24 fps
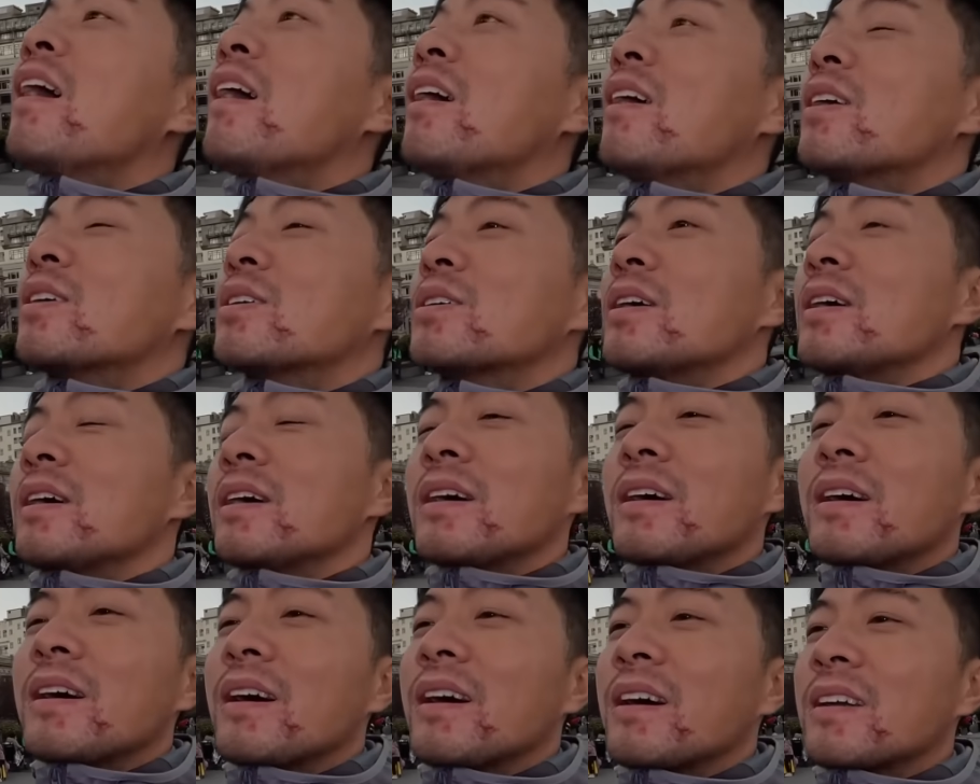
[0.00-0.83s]
我说，哎
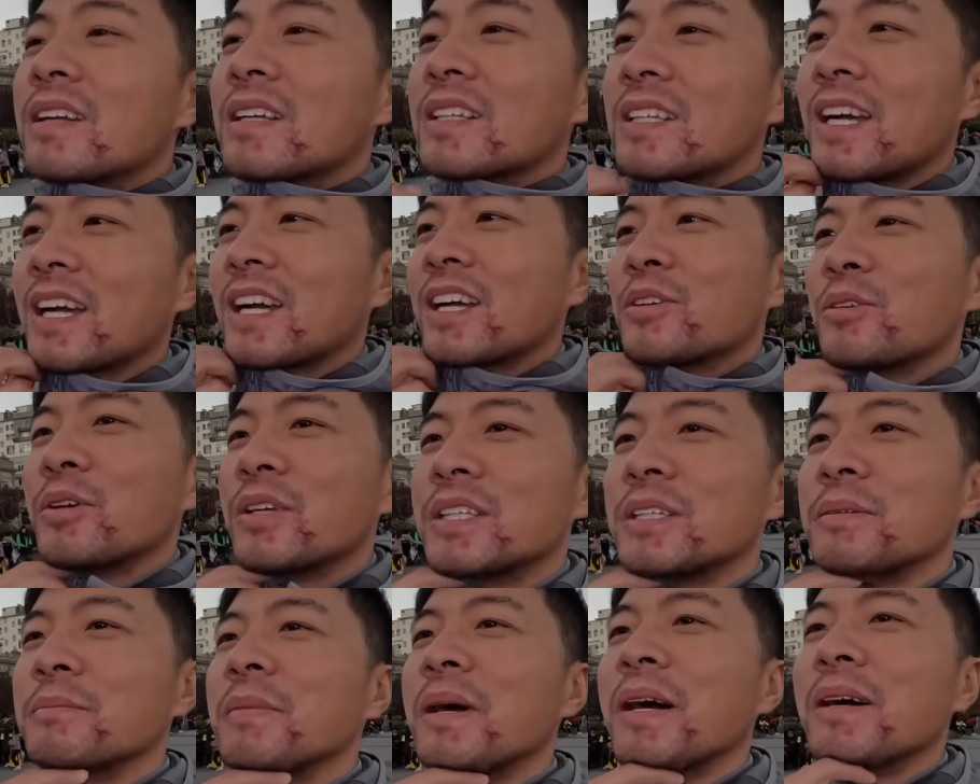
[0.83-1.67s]
呀，这下个决
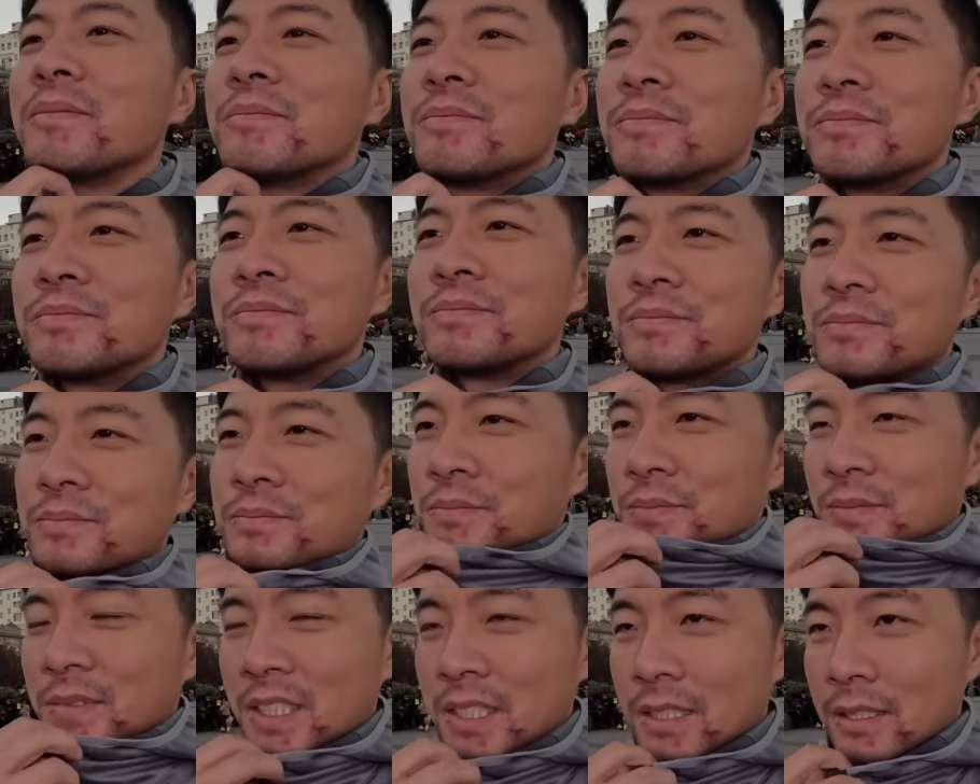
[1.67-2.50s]
心吧，嗯，
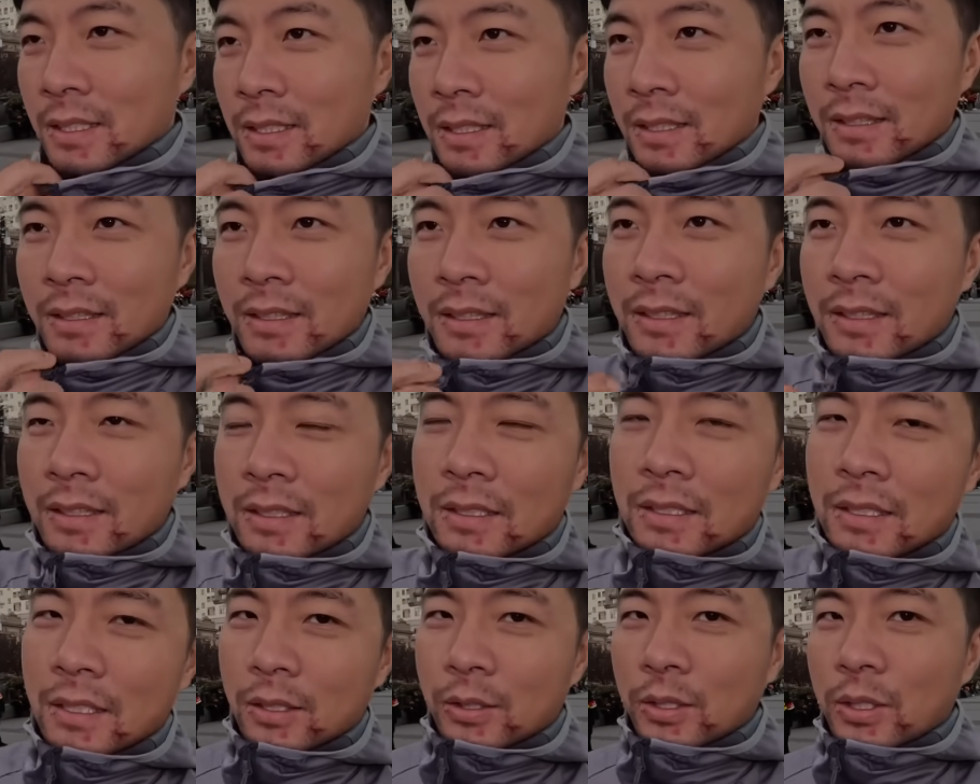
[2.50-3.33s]

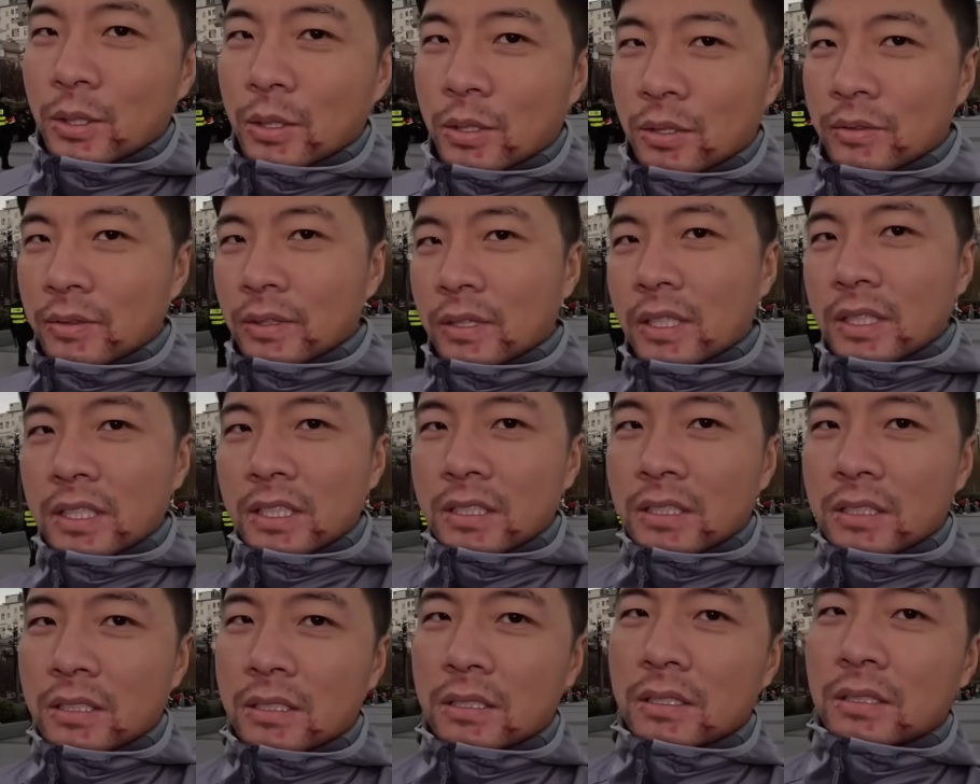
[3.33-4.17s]
这六月多份离
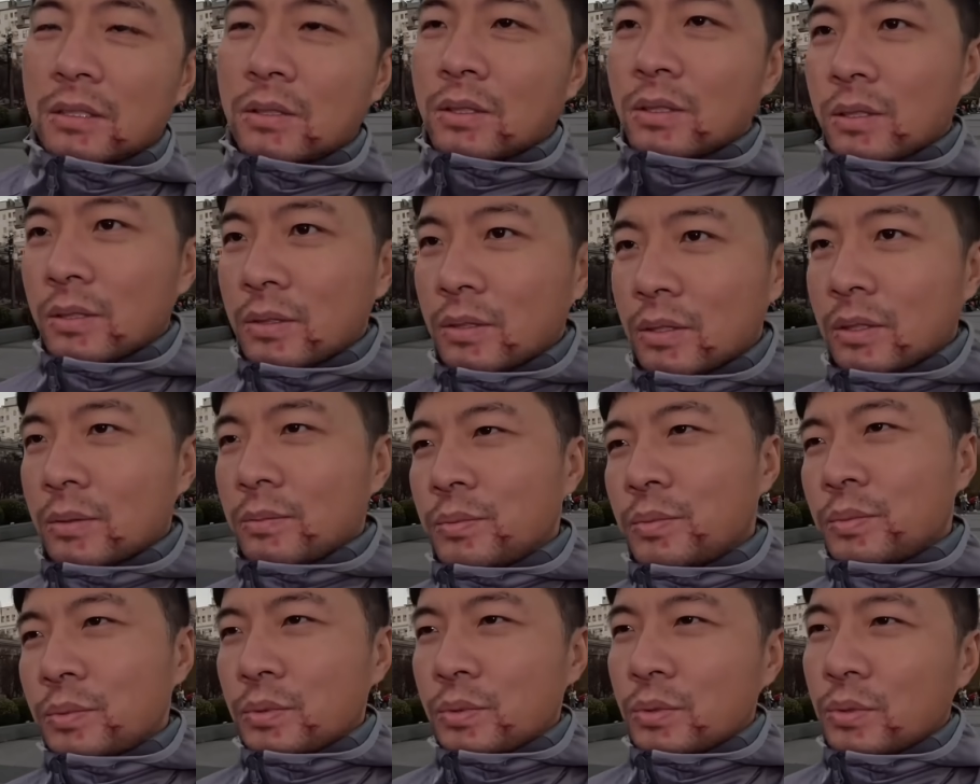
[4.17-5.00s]
职，我说
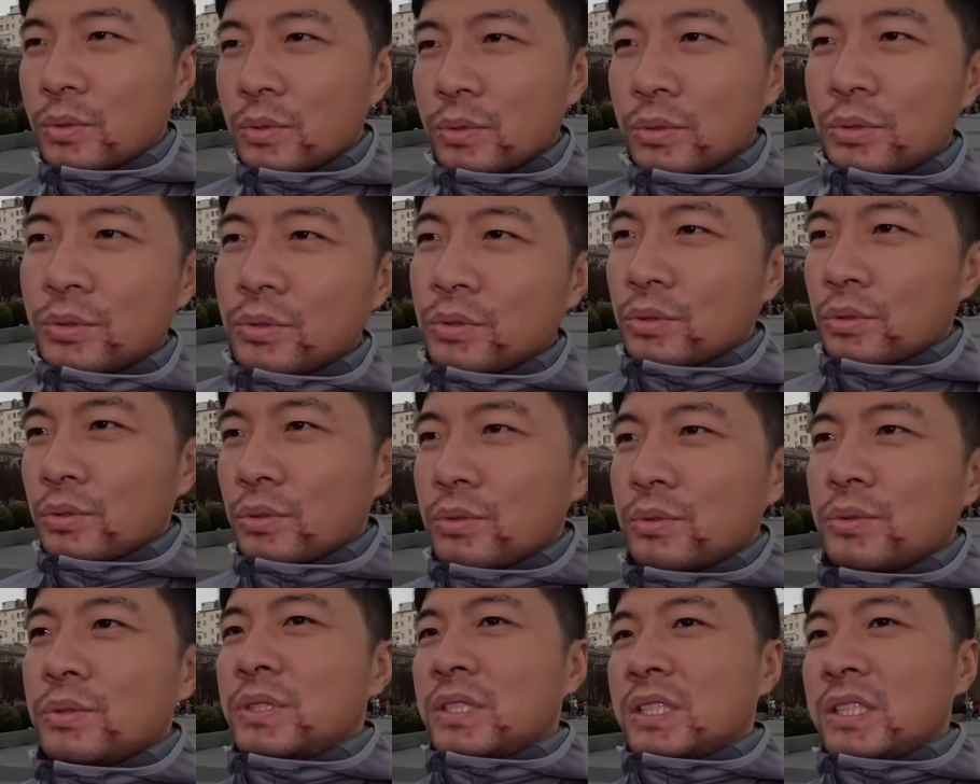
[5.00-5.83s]
不如去
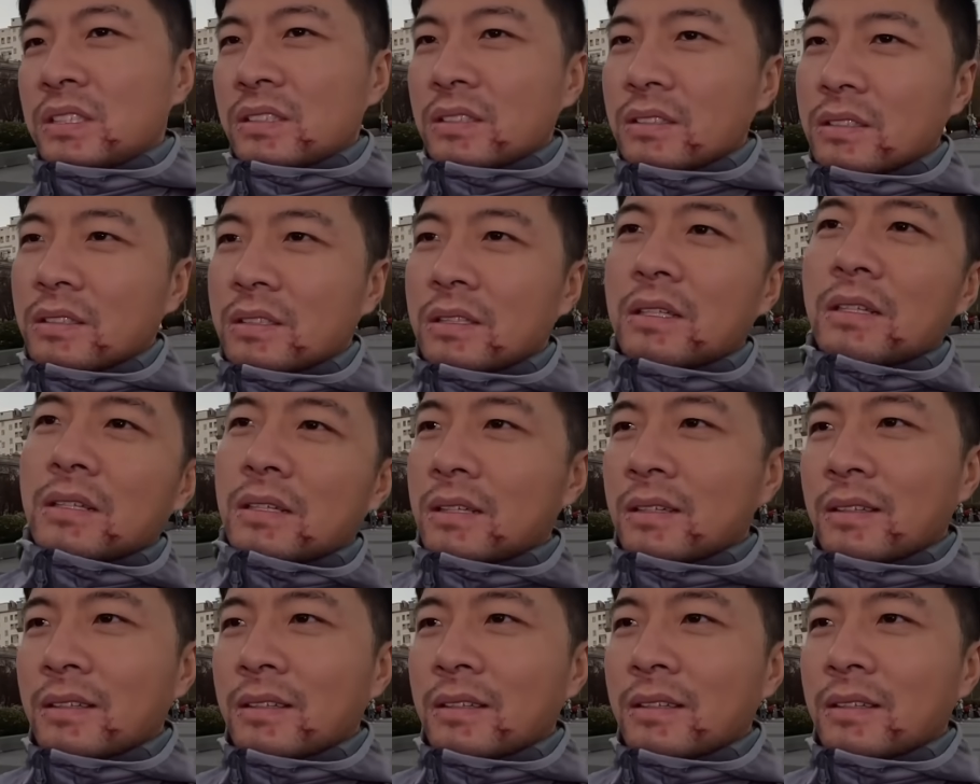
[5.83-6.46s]
旅行得了，